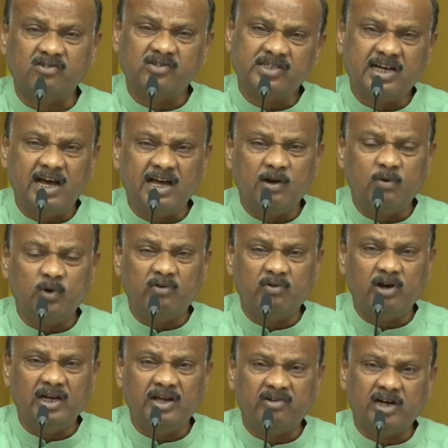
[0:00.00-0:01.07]
సంస్కారం
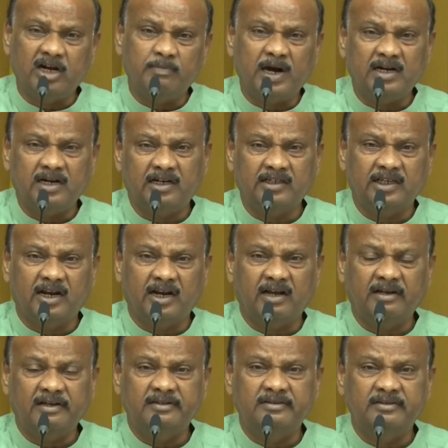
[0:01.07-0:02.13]
ఉన్నవాళ్ళు ఎవరైనా
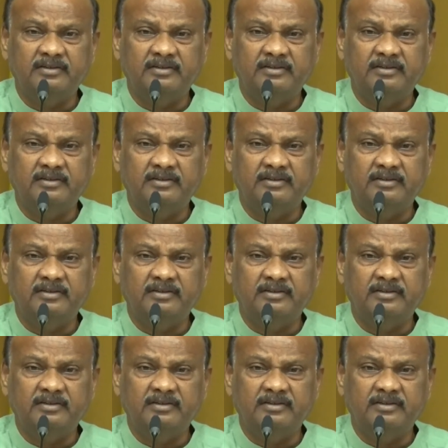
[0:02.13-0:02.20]
మాట్లాడతారా